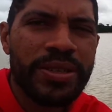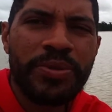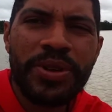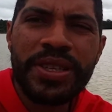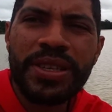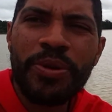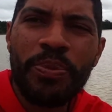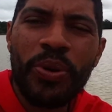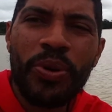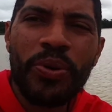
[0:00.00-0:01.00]
de conhecer um
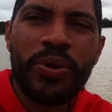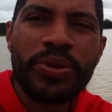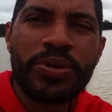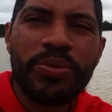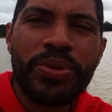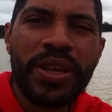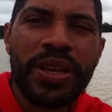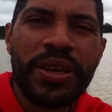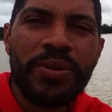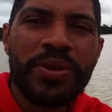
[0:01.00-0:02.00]
pouco
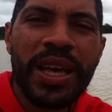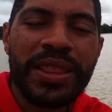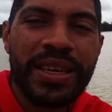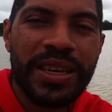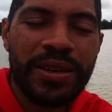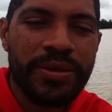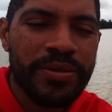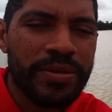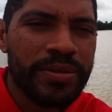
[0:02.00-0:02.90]
sobre o Natal.